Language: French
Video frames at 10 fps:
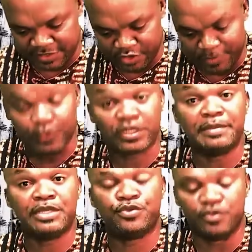C'est comme à notre
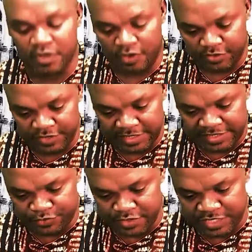habitude, grande
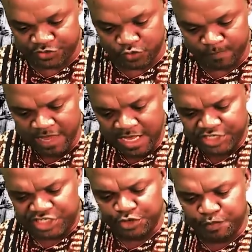interrogation.
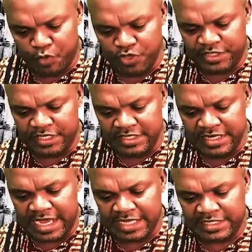Géopolitique,
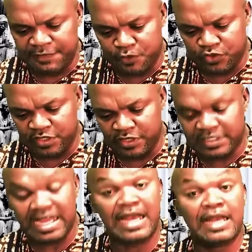narratif
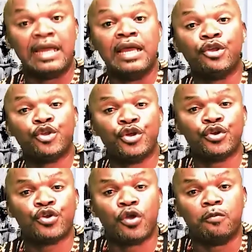occidental,
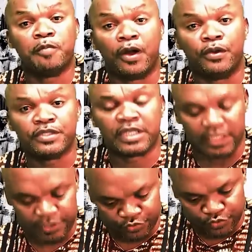que
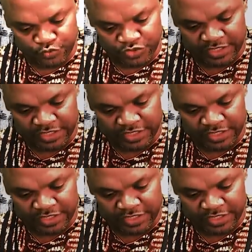comprendre Nous nous